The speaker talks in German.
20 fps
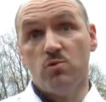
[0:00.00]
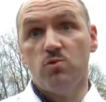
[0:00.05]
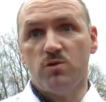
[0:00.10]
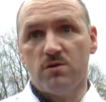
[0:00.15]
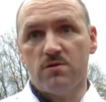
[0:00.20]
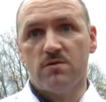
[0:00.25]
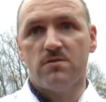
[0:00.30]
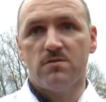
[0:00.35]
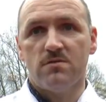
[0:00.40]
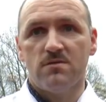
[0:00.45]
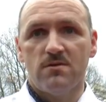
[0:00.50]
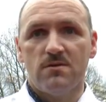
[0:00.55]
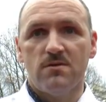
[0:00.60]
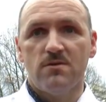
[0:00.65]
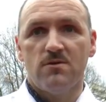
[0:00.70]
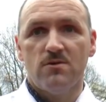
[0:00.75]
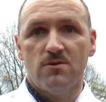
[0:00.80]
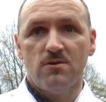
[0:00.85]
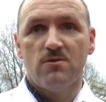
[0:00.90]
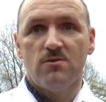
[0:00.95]
gut,
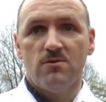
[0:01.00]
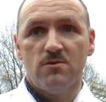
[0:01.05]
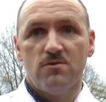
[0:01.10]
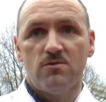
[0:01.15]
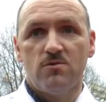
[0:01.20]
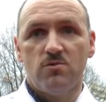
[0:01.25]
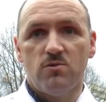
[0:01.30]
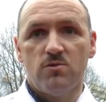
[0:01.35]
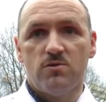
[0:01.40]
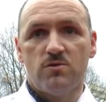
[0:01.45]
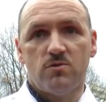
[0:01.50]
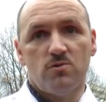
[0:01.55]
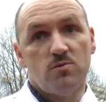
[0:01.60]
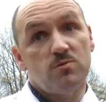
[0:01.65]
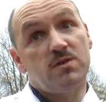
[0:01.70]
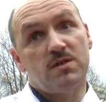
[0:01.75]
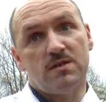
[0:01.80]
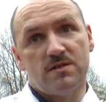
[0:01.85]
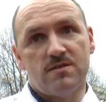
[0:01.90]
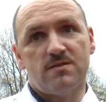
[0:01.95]
gut
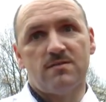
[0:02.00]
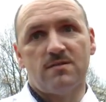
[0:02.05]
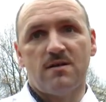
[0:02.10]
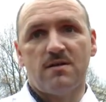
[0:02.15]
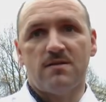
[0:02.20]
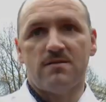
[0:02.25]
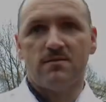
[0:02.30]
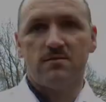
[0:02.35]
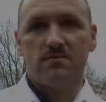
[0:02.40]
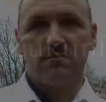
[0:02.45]
umsetzen kann.